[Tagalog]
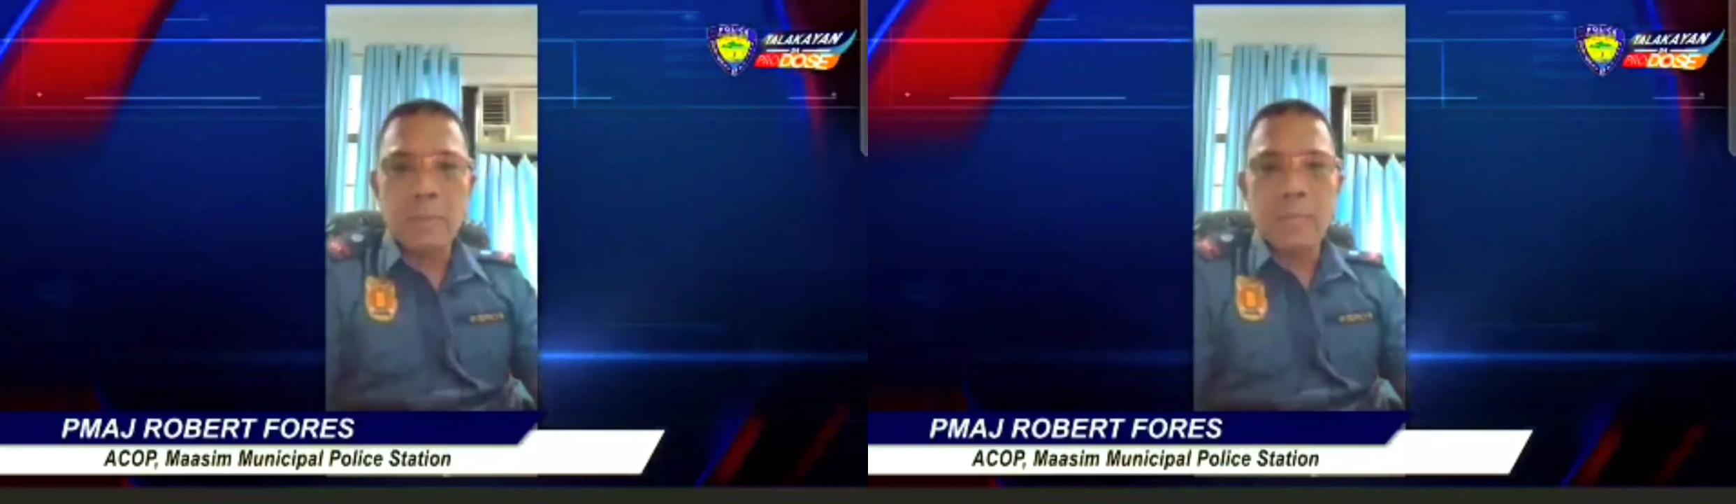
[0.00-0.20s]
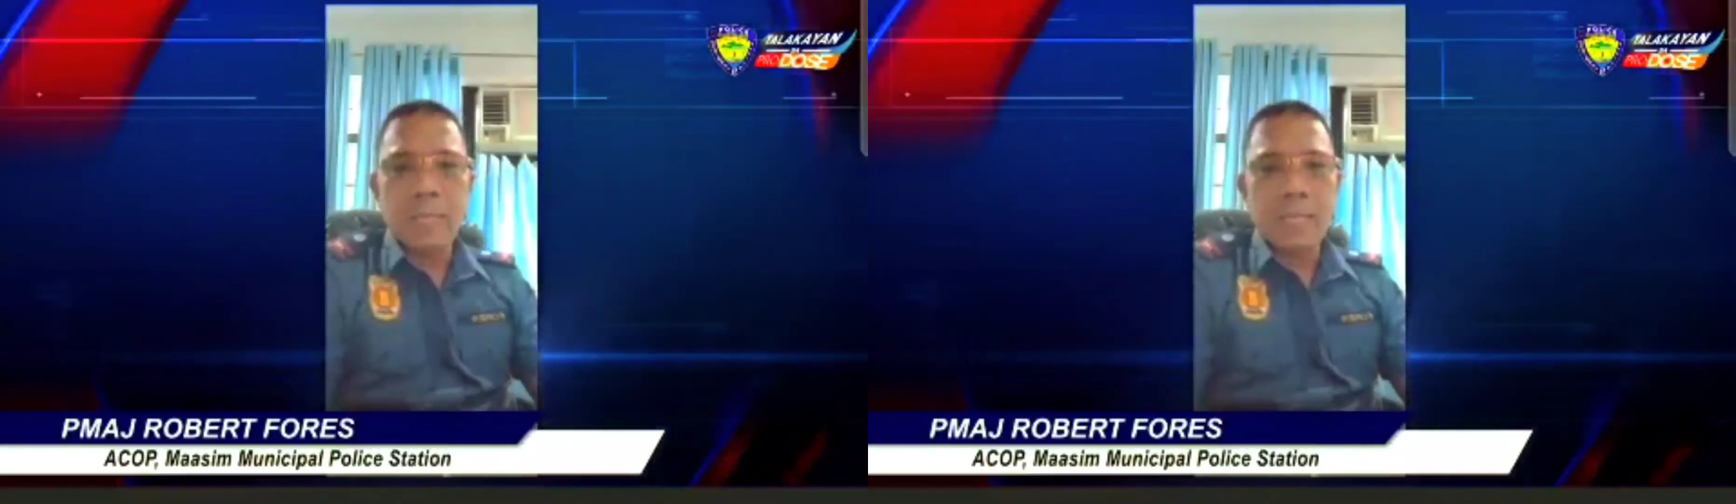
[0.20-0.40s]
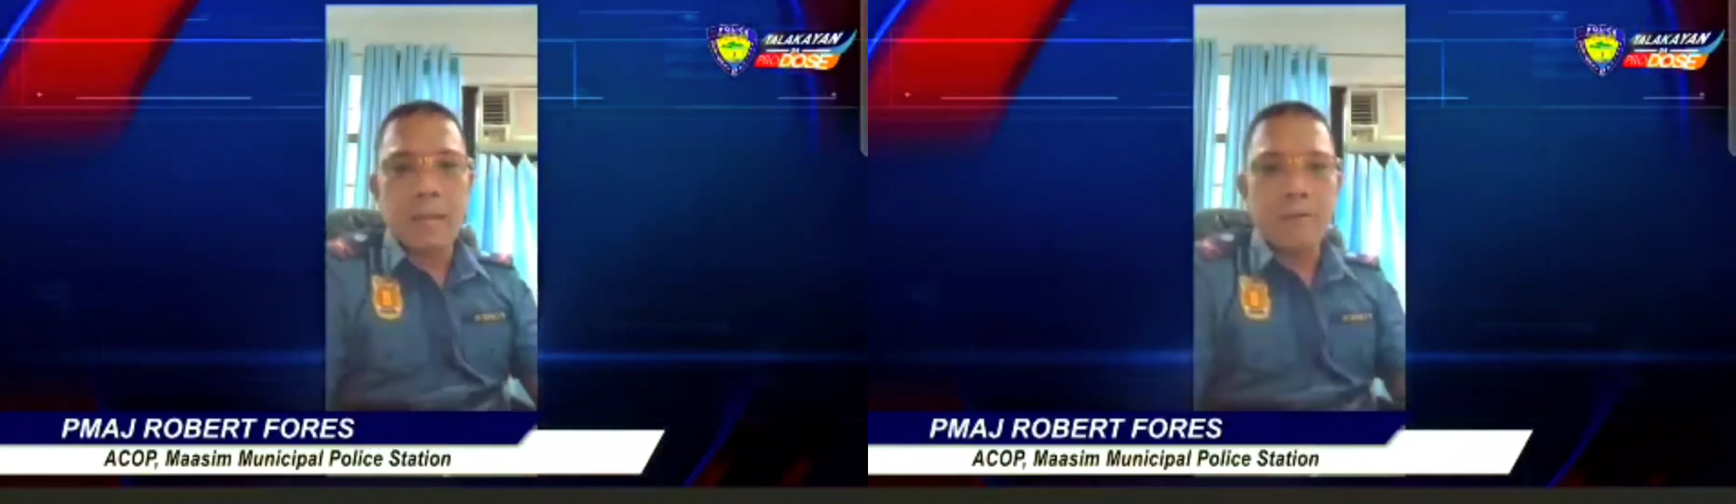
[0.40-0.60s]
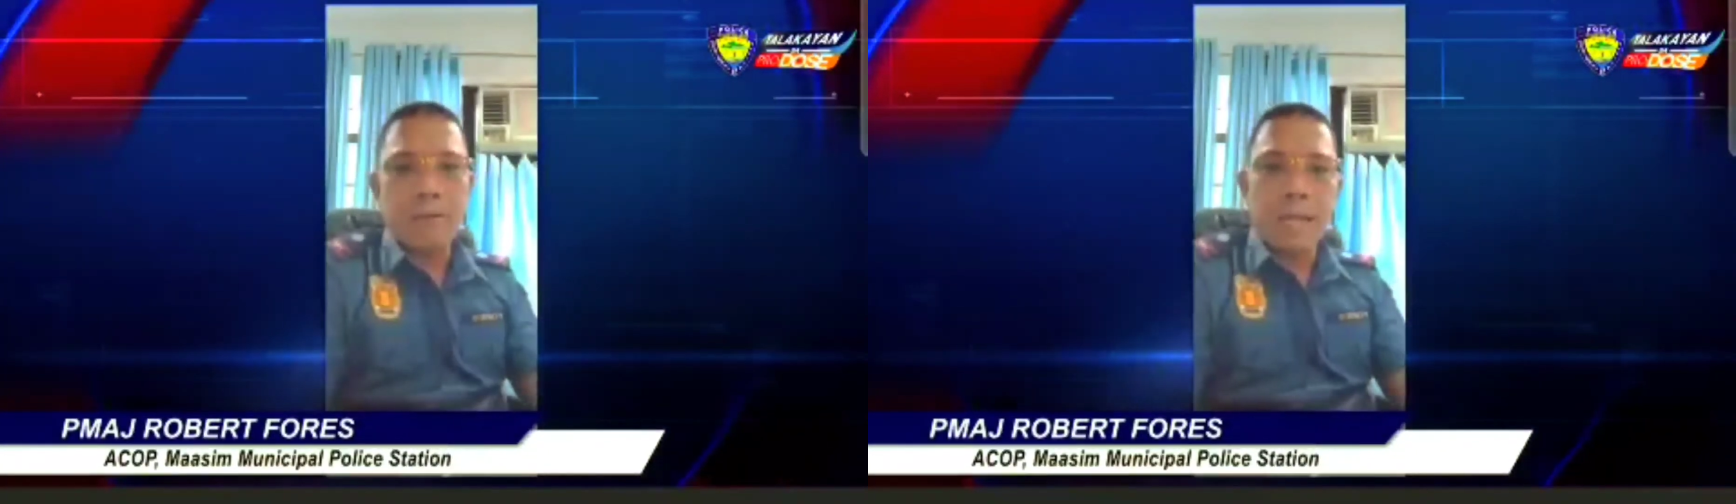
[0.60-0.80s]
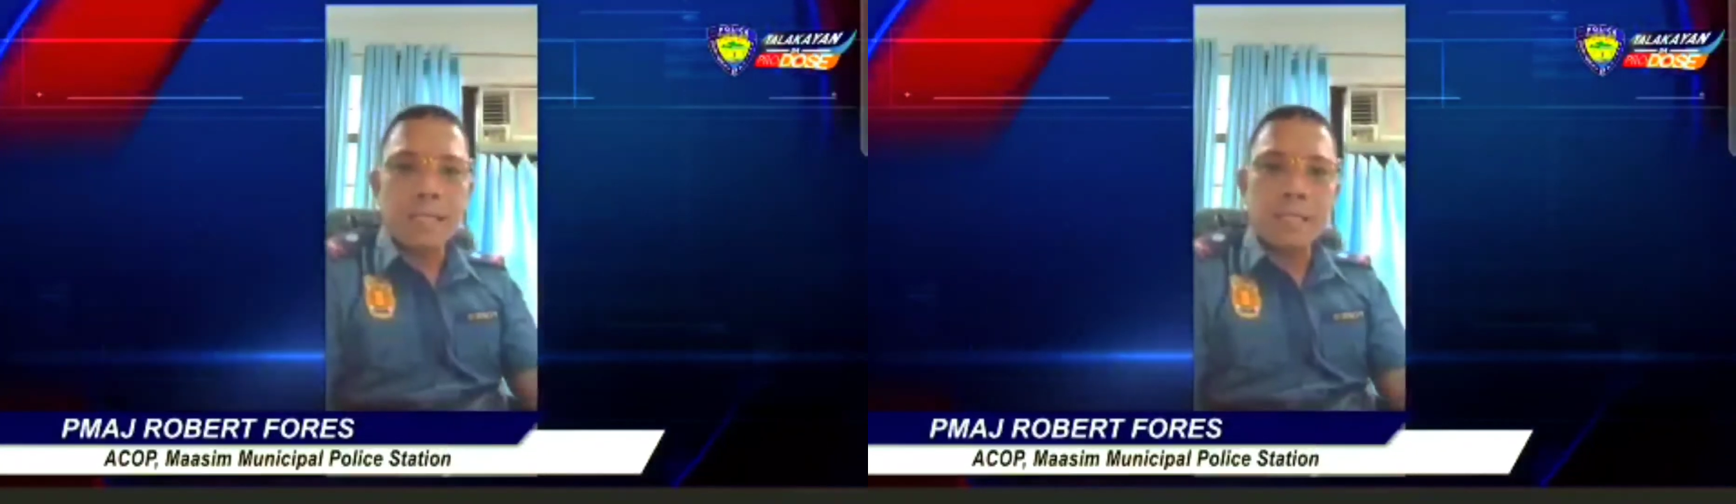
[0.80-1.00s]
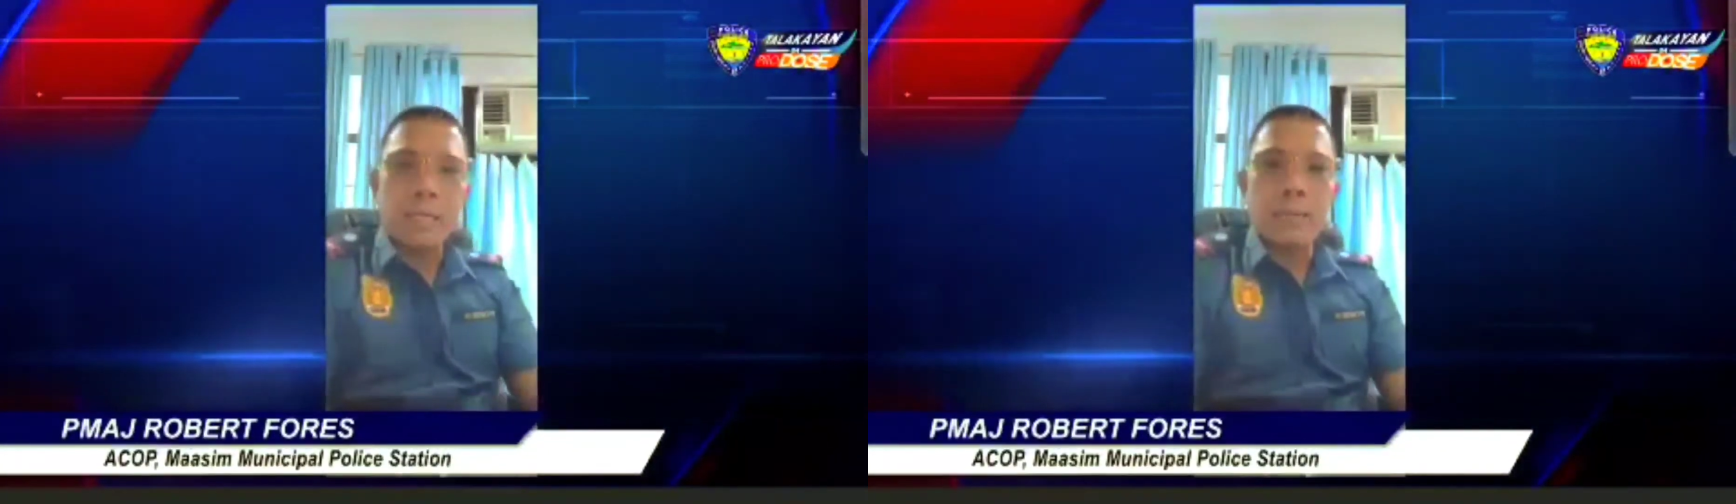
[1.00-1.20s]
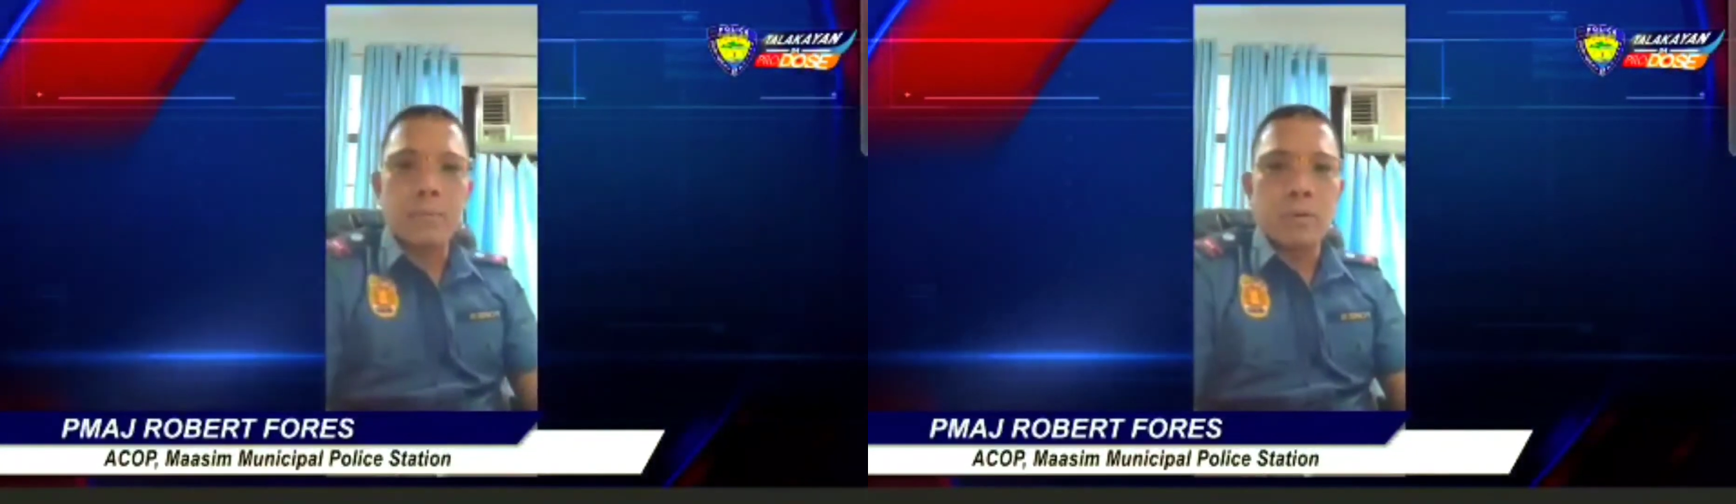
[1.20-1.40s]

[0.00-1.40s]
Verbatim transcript: Diving Club na atin na rin